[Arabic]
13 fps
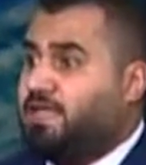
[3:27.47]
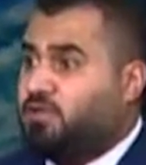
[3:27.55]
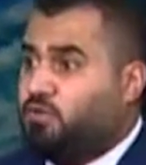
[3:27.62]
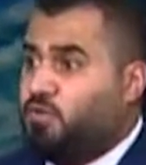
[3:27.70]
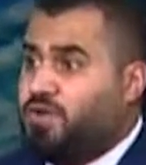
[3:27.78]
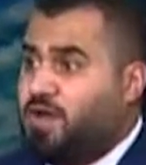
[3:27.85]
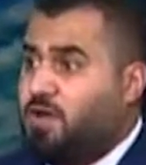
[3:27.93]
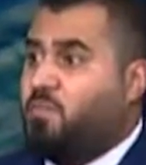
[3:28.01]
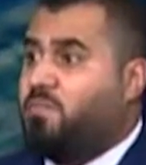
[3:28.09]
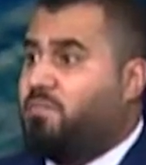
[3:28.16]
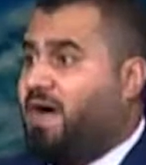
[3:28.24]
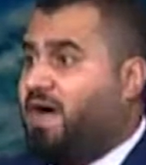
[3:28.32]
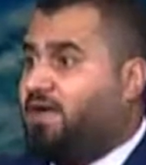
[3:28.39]

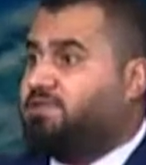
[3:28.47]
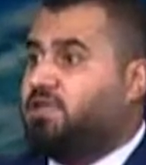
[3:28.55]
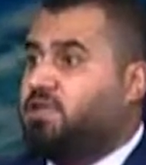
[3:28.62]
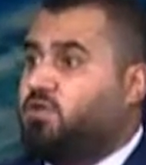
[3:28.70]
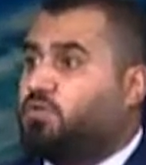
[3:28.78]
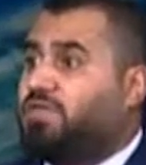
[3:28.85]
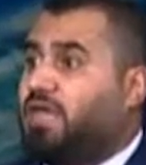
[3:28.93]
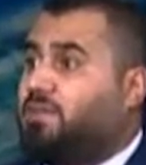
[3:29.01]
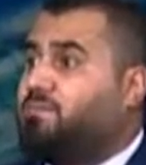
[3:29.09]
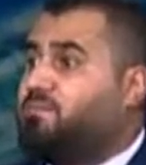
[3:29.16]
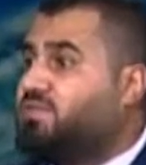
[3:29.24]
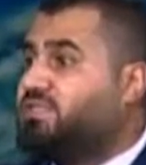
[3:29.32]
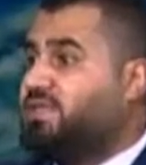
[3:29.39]
تنم عن أنه
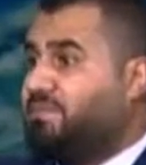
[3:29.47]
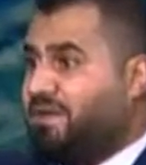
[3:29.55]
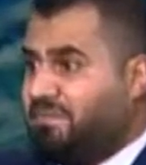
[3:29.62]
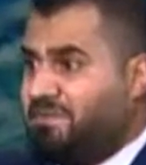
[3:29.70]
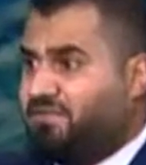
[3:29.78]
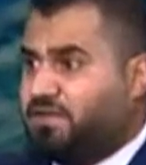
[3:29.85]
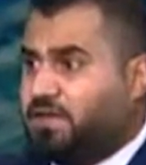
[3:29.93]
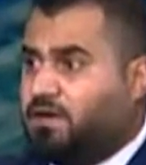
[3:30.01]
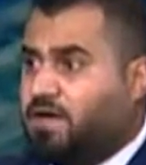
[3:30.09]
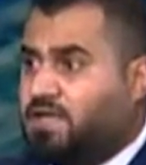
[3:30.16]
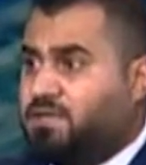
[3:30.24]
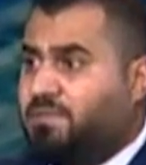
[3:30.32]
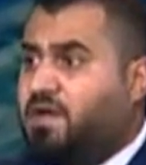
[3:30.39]
طلب مستمر بالفترة
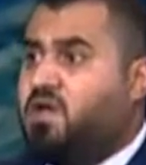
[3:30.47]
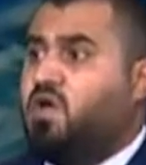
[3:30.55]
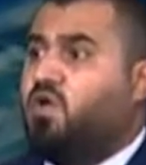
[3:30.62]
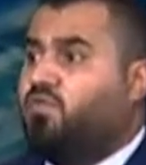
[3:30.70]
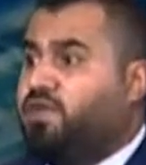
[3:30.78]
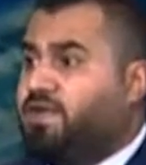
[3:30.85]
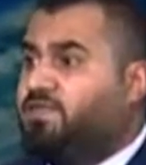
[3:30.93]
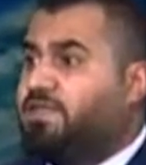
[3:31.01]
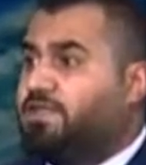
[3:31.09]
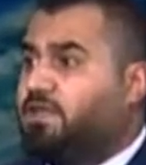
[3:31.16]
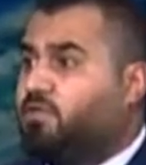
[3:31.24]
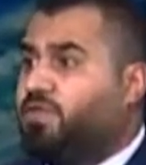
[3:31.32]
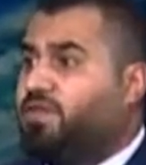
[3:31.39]
القادمة وفي عندي
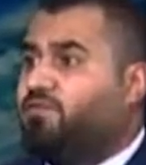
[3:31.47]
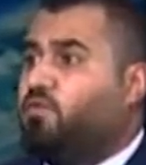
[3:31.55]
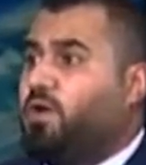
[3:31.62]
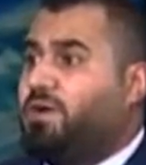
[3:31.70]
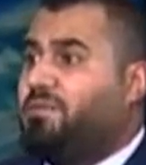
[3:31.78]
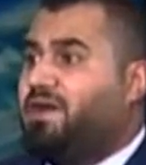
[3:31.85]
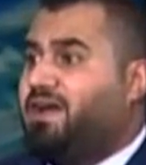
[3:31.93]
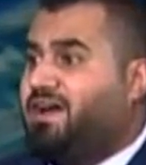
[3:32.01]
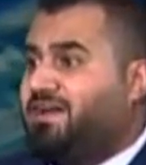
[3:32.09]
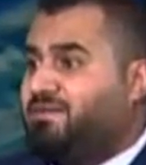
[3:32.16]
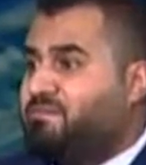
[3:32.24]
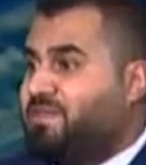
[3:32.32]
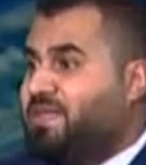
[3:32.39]
توظيف هو عبارة
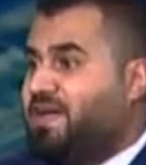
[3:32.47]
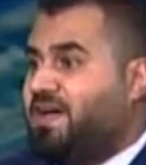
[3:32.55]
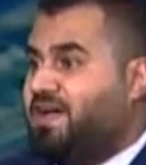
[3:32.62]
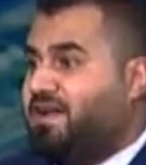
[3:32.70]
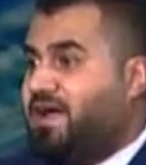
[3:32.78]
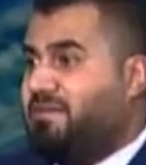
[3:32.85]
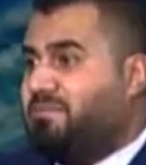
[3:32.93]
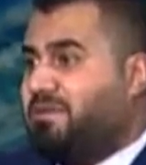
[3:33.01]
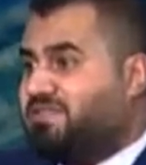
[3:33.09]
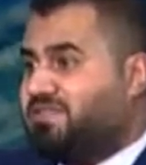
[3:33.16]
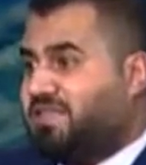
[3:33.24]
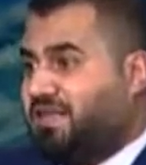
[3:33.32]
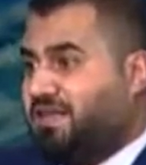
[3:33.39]
عن رأب
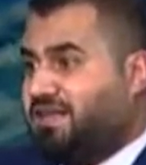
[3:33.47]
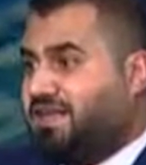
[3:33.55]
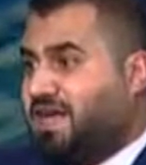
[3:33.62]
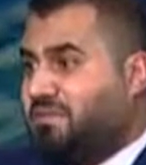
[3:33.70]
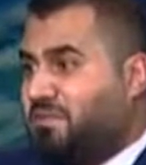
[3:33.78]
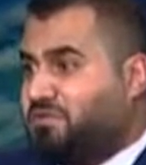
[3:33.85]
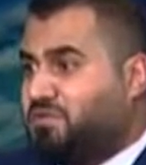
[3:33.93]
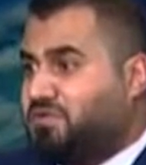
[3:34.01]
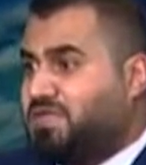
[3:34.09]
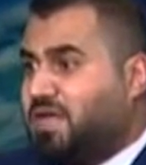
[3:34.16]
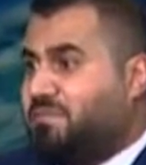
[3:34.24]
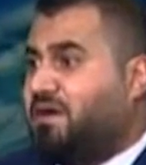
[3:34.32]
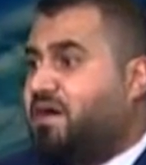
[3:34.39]
للصدع اللي كان موجود
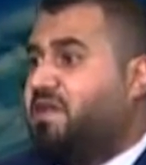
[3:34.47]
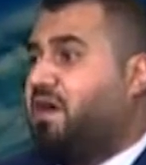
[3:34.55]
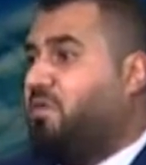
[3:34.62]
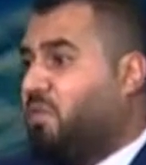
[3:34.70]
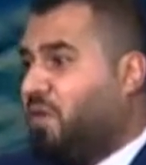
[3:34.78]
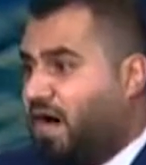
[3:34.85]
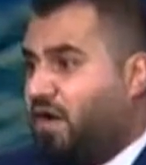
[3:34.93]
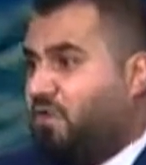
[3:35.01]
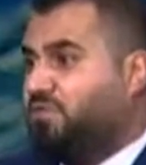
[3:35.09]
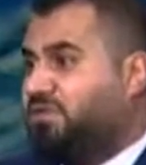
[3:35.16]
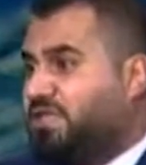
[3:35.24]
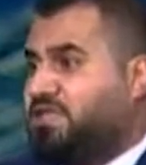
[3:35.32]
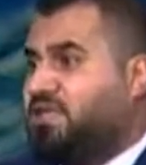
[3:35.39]
سابقا أو
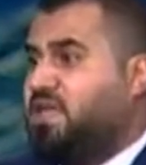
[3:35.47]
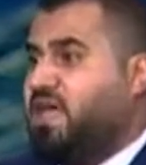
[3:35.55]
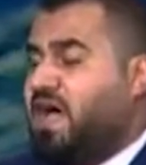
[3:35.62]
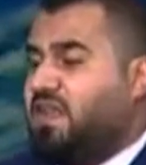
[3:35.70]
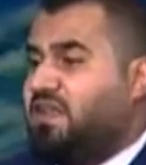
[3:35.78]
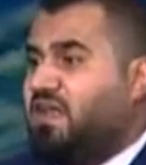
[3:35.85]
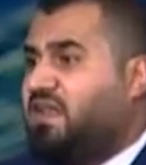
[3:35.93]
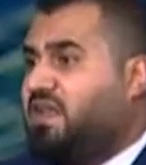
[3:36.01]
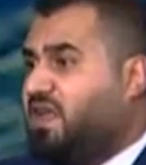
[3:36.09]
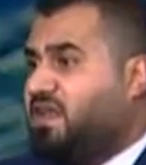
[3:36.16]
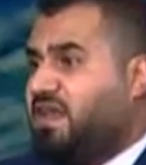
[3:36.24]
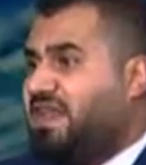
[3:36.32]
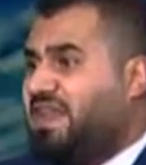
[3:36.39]
عودة
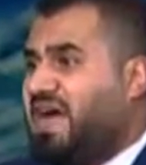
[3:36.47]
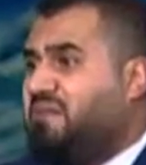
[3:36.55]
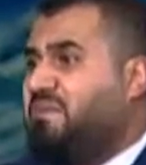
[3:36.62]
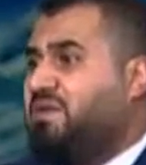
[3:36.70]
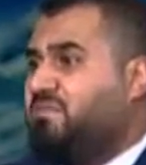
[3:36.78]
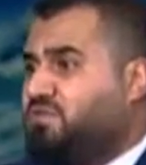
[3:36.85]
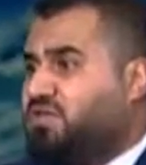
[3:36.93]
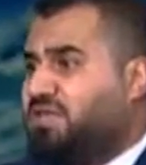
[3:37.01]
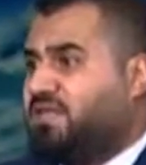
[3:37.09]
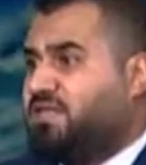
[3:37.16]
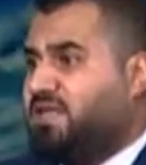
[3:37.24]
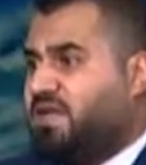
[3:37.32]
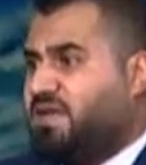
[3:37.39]
العمل
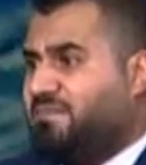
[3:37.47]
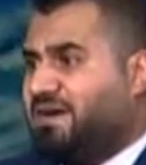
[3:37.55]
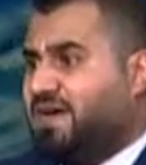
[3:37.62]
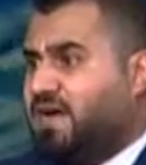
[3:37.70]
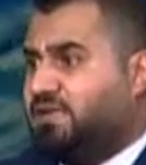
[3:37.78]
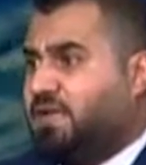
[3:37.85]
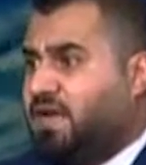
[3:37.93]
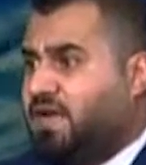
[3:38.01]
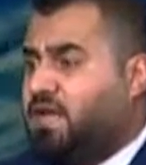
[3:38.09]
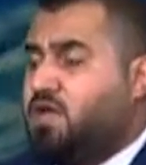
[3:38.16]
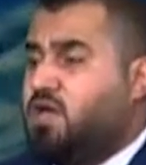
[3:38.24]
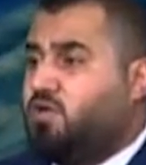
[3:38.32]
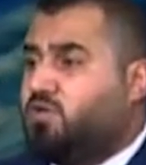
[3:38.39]
مجددا إلى ما كانت عليه
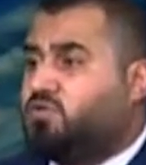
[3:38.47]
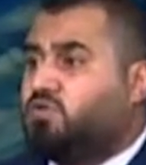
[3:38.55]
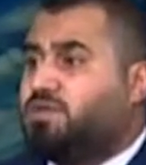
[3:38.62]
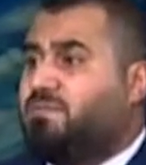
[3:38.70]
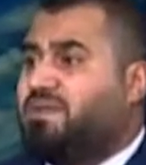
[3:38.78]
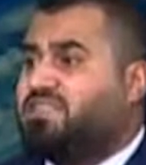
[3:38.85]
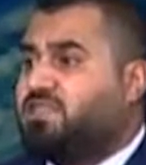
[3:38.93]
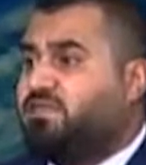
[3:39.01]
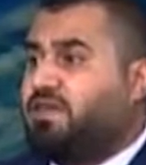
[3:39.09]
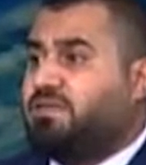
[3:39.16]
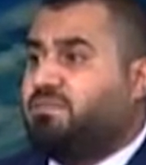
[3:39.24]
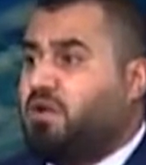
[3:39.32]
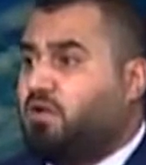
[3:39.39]
خصوصا
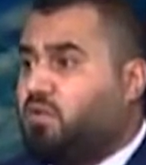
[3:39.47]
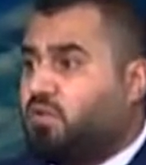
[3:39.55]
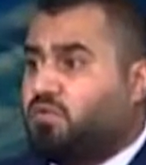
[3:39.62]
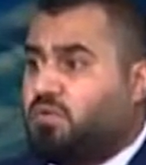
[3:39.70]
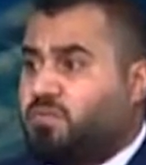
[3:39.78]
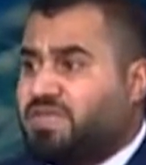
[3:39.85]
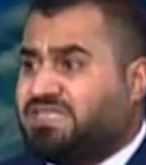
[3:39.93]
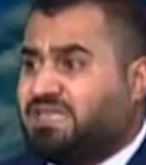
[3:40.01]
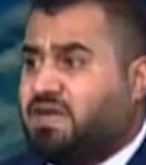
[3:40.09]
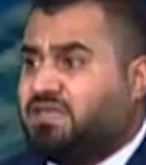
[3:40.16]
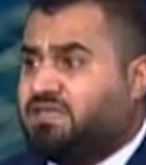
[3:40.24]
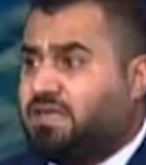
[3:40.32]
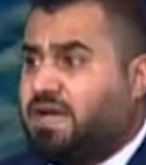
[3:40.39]
بالاستفادة من القروض الميسرة
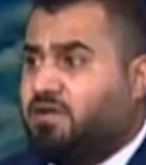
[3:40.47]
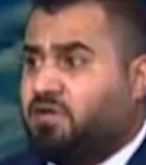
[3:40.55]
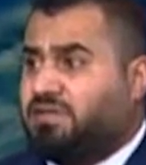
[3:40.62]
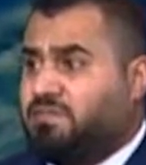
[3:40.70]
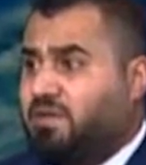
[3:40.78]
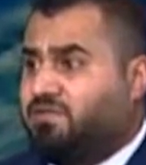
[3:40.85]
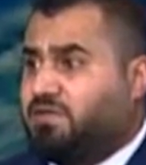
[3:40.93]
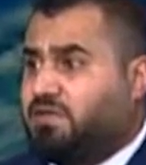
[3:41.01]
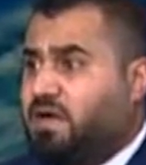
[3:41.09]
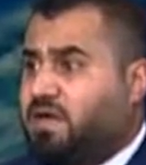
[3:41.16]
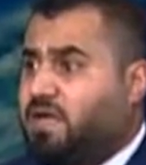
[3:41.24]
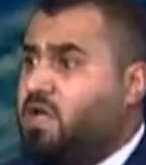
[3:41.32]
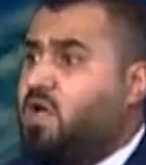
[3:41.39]
التي كان يقدمها الفيدرالي
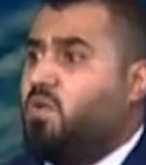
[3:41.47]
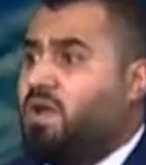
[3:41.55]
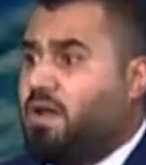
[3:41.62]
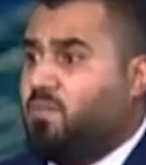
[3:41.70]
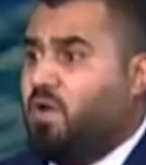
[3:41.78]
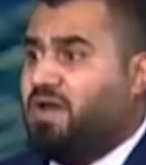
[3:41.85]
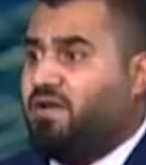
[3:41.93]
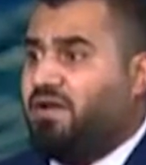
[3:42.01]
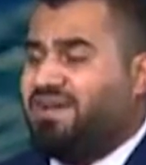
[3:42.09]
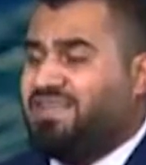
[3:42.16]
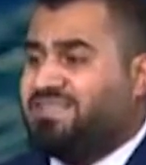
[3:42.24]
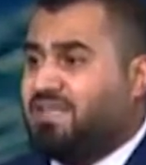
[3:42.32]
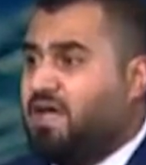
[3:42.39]
الفيدرالي والاموال
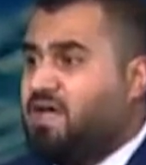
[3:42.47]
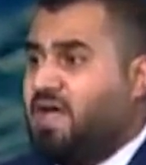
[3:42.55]
الرخيصه